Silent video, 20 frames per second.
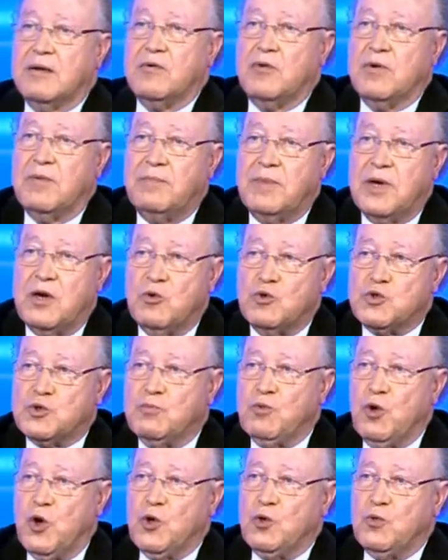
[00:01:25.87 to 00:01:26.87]
ومن
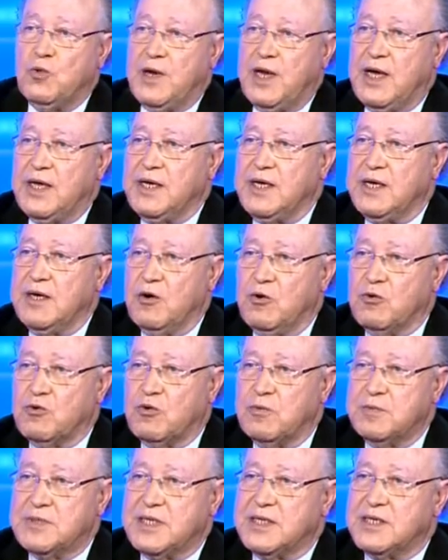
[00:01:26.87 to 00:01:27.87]
الاسبوع الاولاني
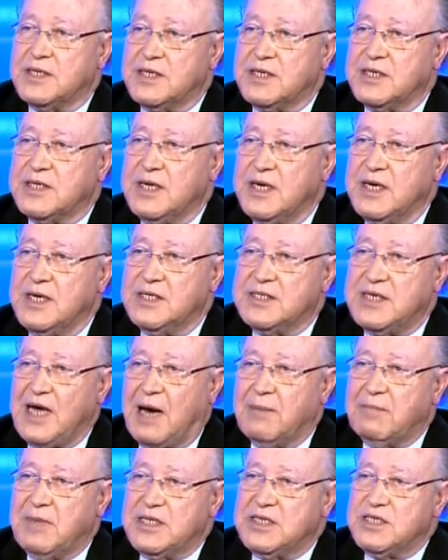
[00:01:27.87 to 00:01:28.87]
حكومه آه، سي
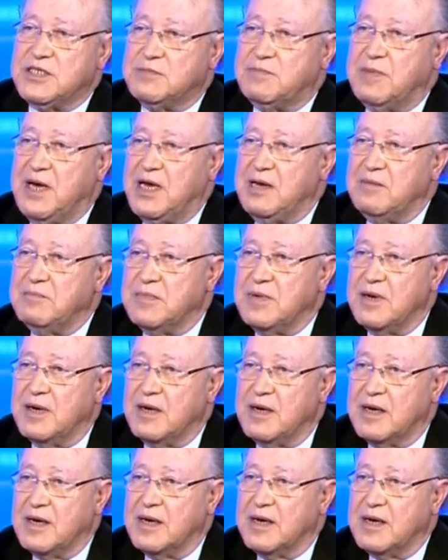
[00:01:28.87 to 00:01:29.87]
حمادي جبالي من
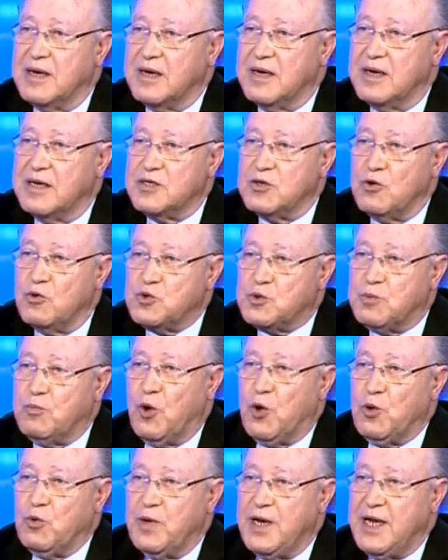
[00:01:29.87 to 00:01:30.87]

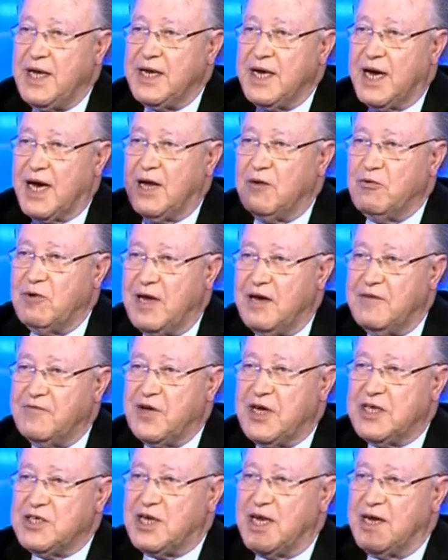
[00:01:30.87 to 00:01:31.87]
الاسبوع الاولاني قالوا لها
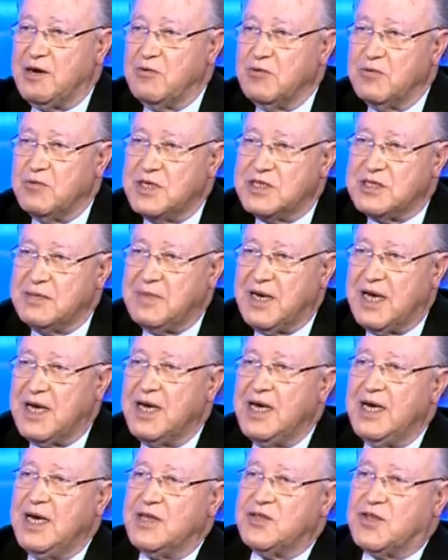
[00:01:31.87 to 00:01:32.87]
فاشله
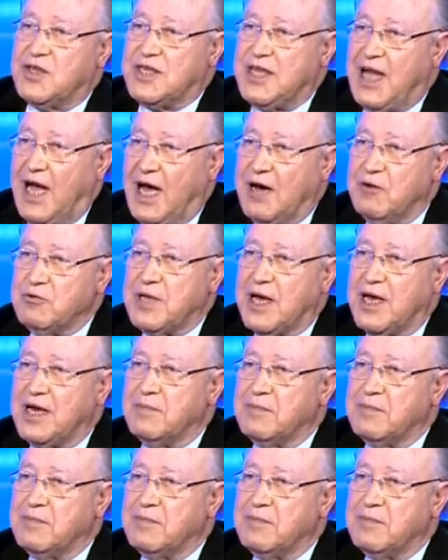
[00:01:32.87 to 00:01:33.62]
ويلزمها تتنحى وتخلي